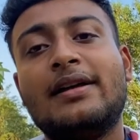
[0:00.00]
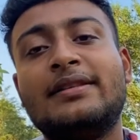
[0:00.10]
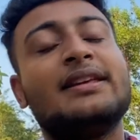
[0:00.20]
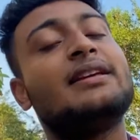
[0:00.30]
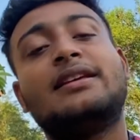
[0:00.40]

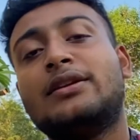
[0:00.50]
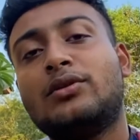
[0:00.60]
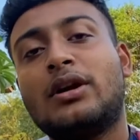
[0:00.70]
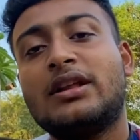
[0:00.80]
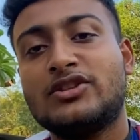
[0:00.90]
দেখি কী
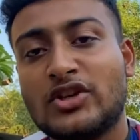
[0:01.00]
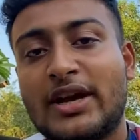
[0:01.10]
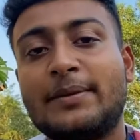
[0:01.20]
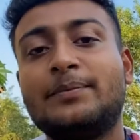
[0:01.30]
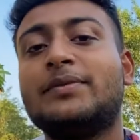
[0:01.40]
করা
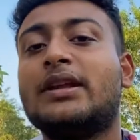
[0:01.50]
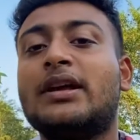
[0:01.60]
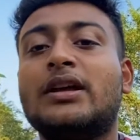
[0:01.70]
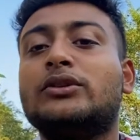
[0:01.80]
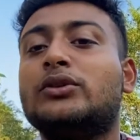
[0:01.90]
যায়
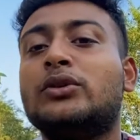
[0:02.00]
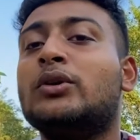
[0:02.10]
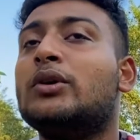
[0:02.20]
তো